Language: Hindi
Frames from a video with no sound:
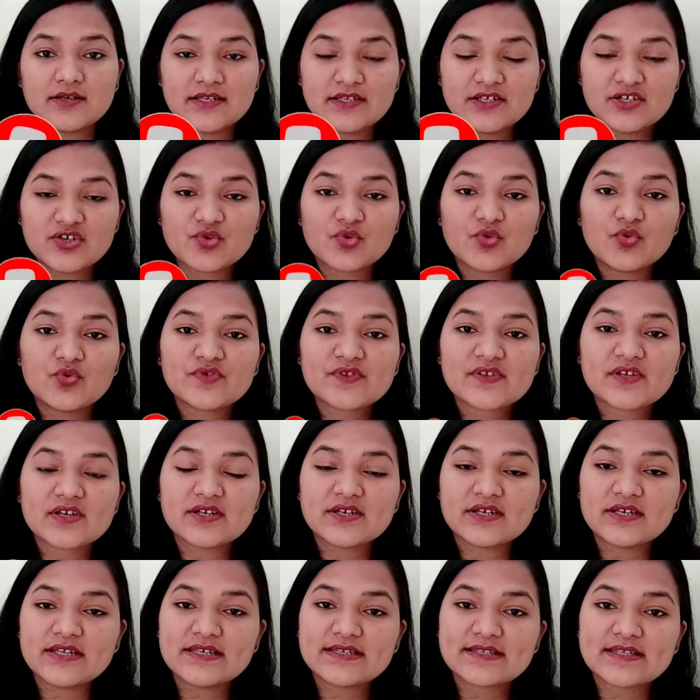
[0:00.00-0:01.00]
इंटरकोर्स
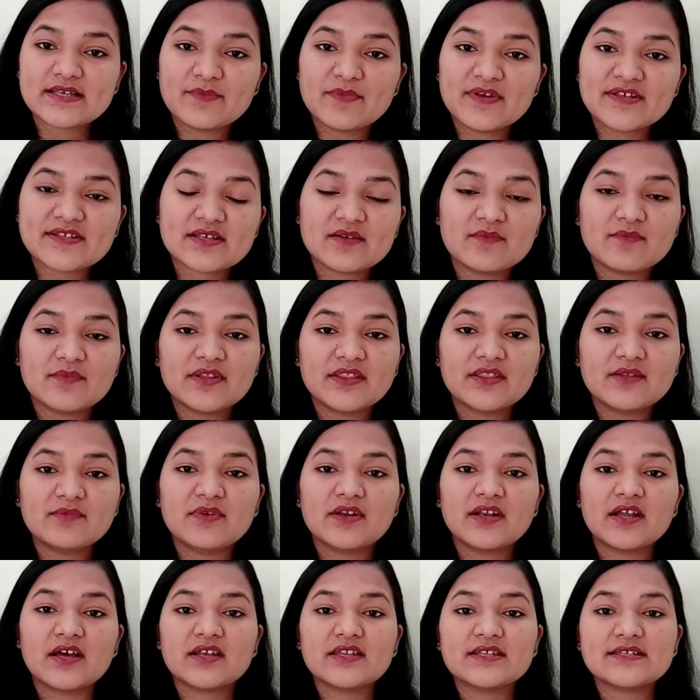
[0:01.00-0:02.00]
करने समय संबंध
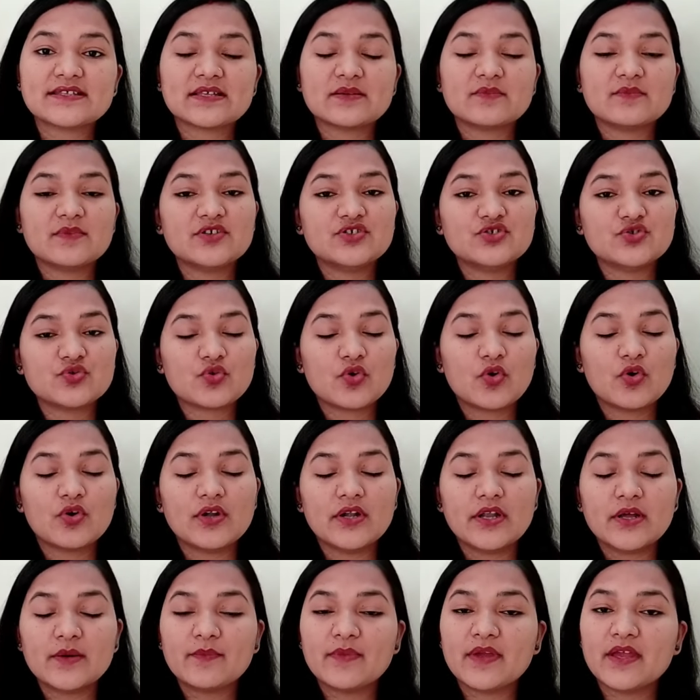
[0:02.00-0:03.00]
बनाने समय जो
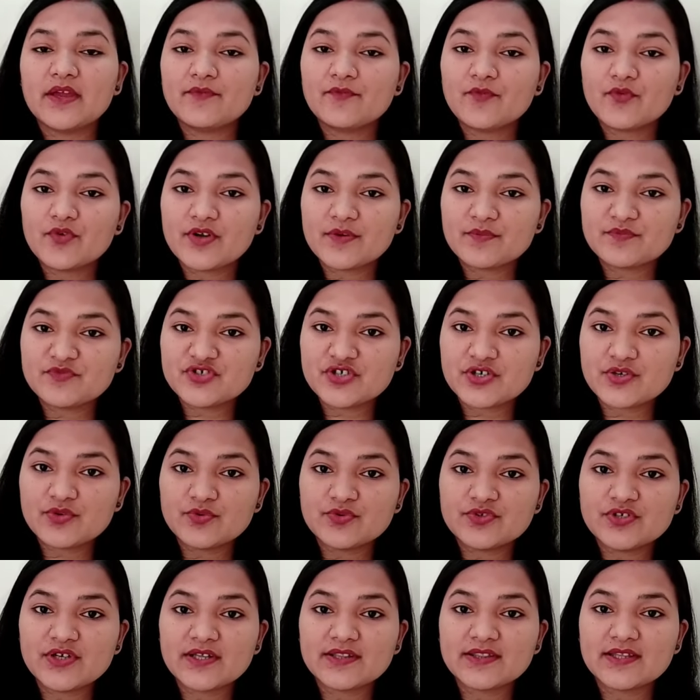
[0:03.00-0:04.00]
कॉन्डम है वो रपच्चर
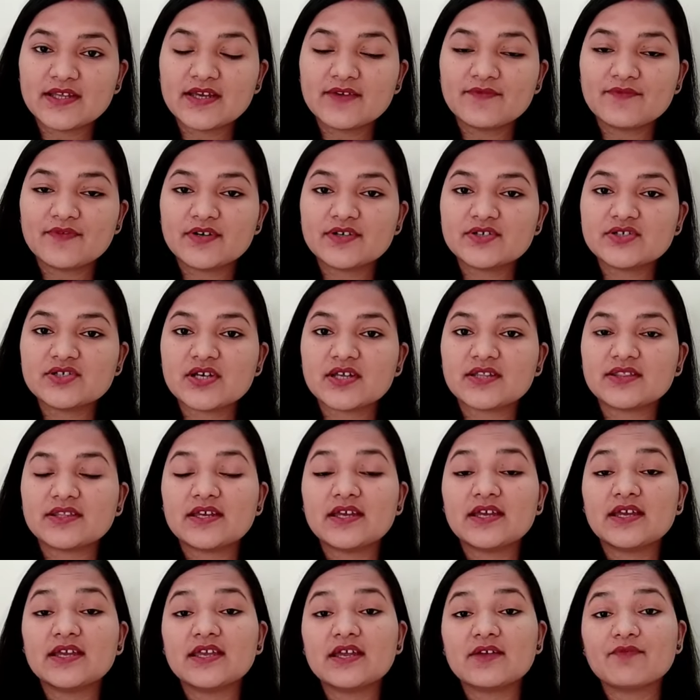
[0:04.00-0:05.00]
हो जाता है फट
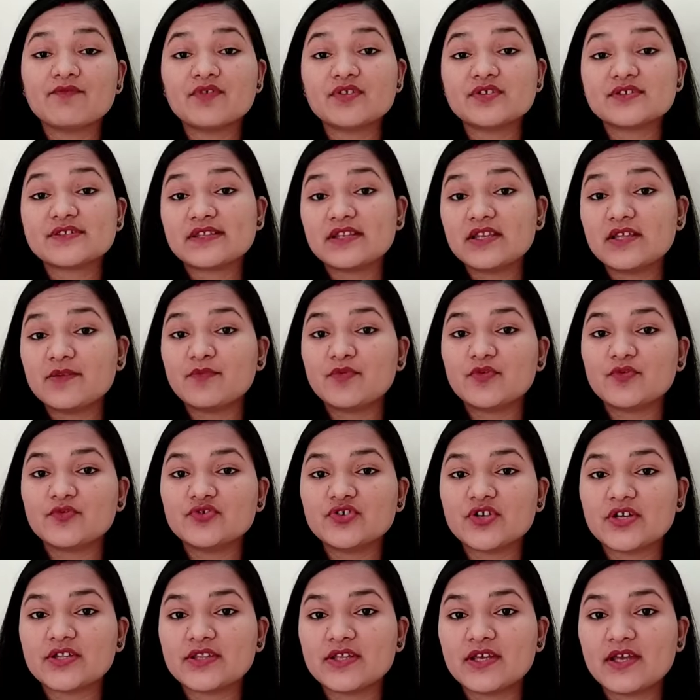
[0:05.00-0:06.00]
जाता है या फिर स्लिप हो
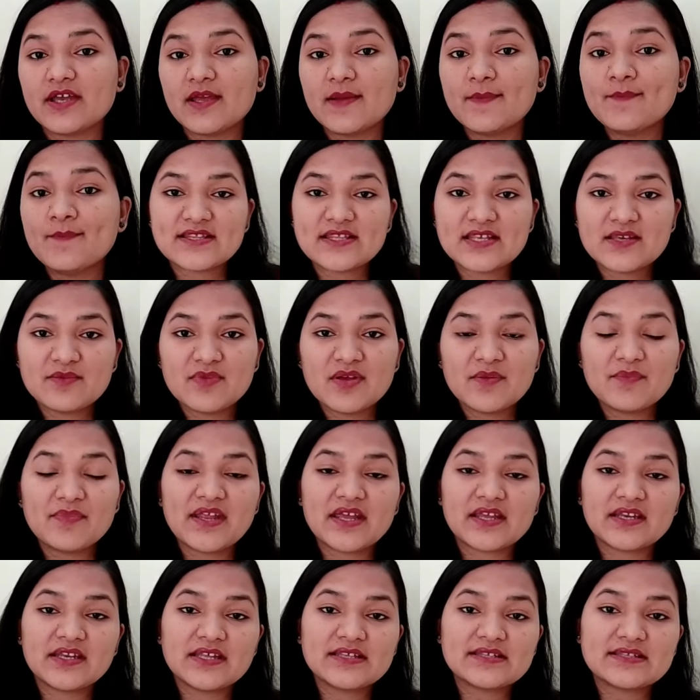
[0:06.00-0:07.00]
जाता है ऐसे में
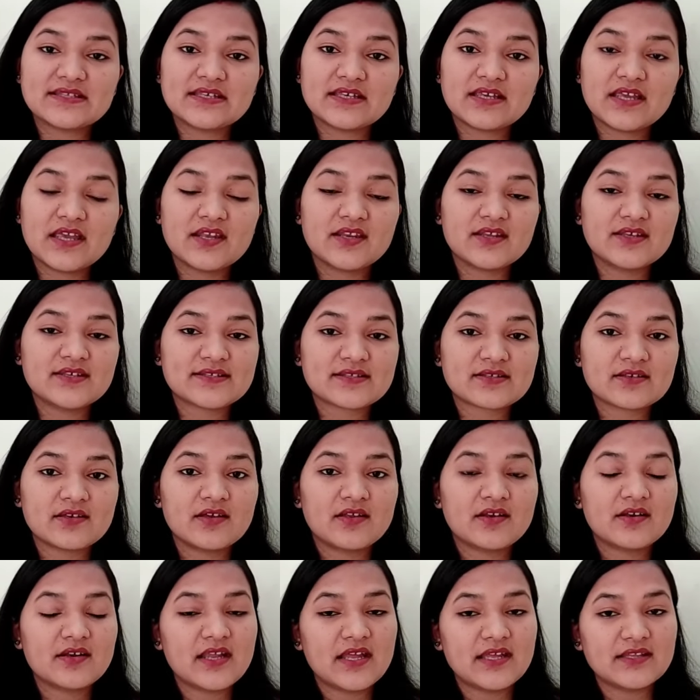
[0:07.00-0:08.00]
प्रेगनेंसी के रिस्क
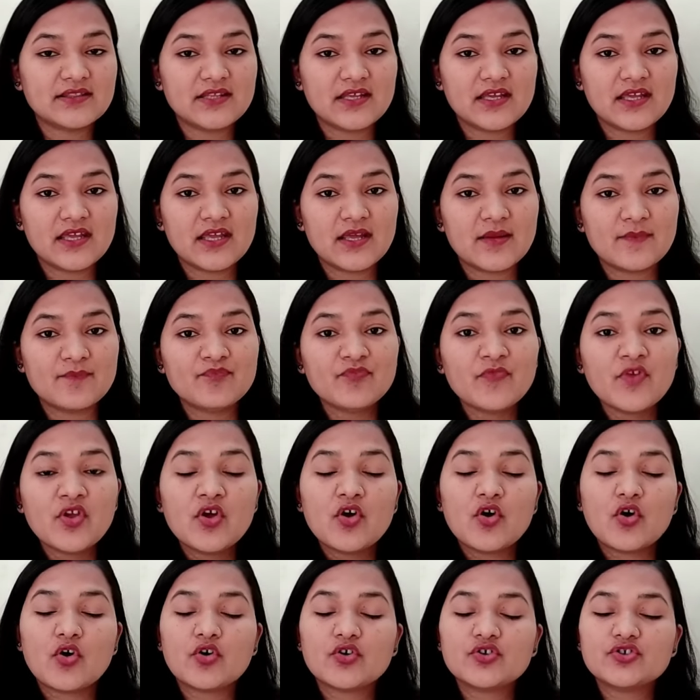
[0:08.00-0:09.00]
रहते हैं
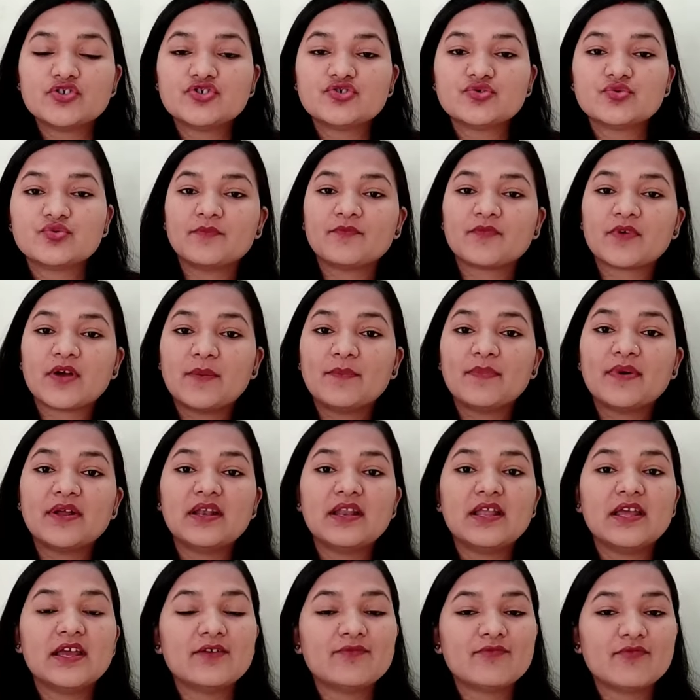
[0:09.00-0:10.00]
और जो
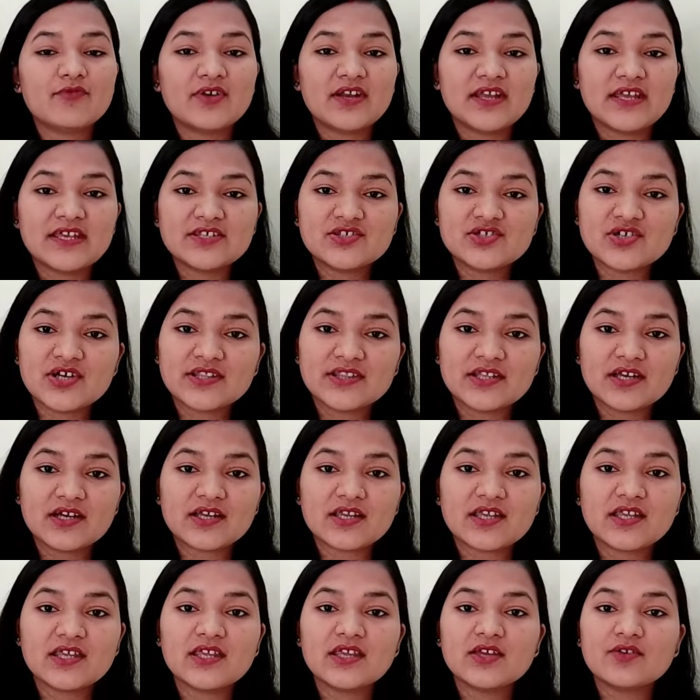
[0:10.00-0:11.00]
कपल है वो नहीं चाहता
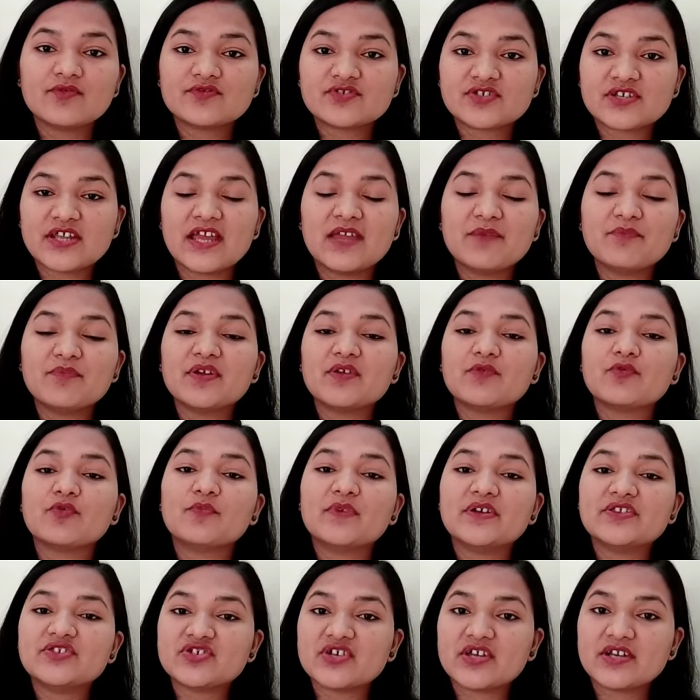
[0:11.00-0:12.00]
कि उस टाइम पर वो
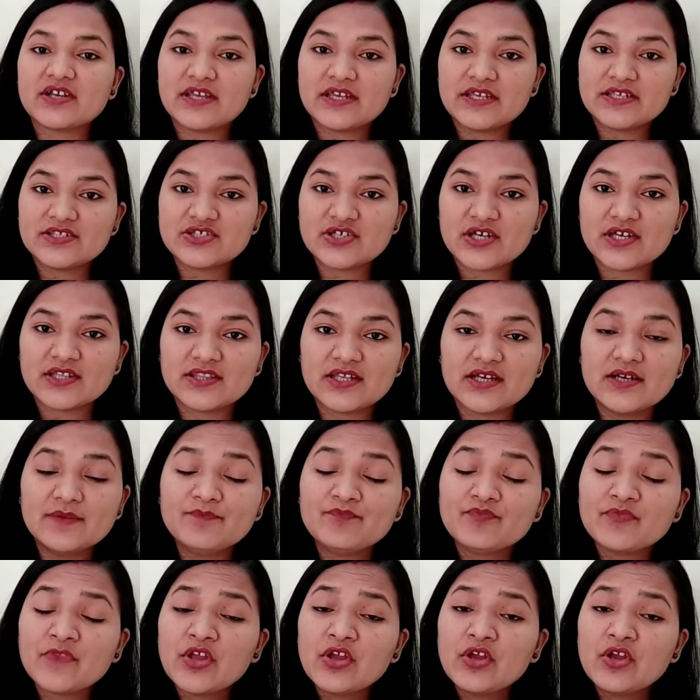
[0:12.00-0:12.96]
बच्चा नहीं चाहता